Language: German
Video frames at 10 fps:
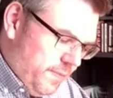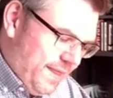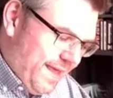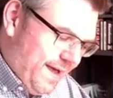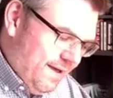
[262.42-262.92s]

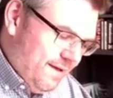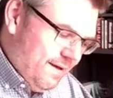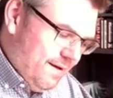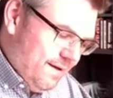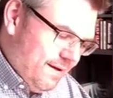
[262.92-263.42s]
Der
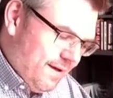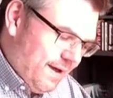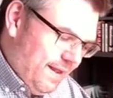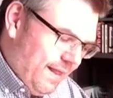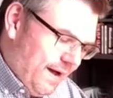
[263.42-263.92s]

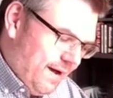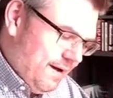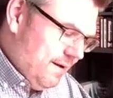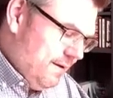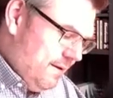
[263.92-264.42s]
kann
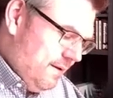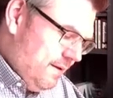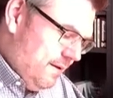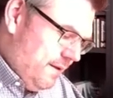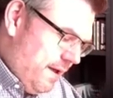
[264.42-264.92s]
lachen.
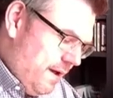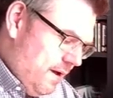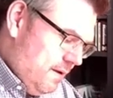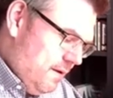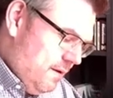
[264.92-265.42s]

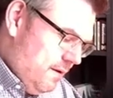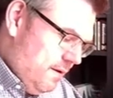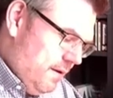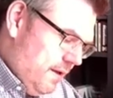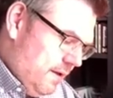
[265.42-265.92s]
Der
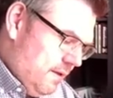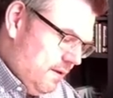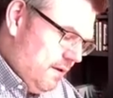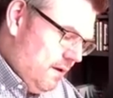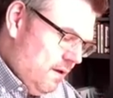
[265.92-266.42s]
nicht.
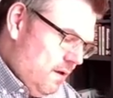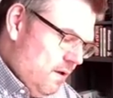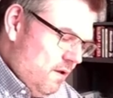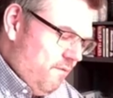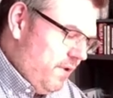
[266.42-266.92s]
Ja?
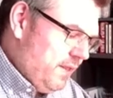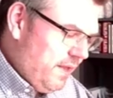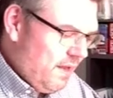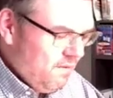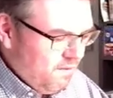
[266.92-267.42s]
Bei
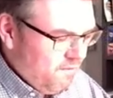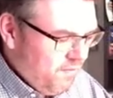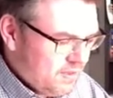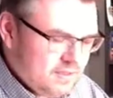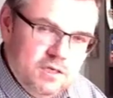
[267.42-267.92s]
den
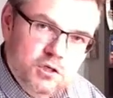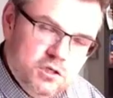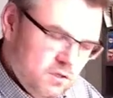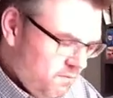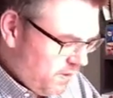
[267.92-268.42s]
wird es
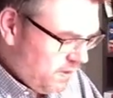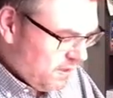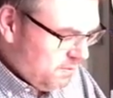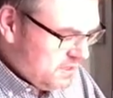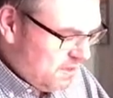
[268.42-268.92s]
zischen, weil da
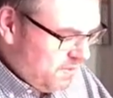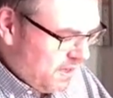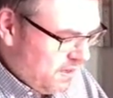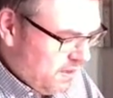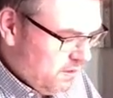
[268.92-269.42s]
gibt es nämlich
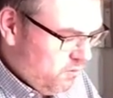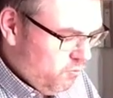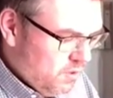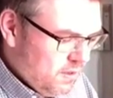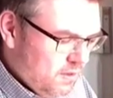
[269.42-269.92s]
eine
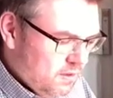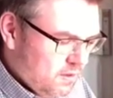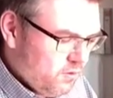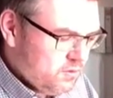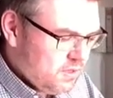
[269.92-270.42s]

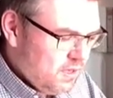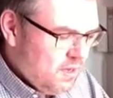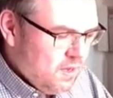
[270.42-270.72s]
Retourgröße.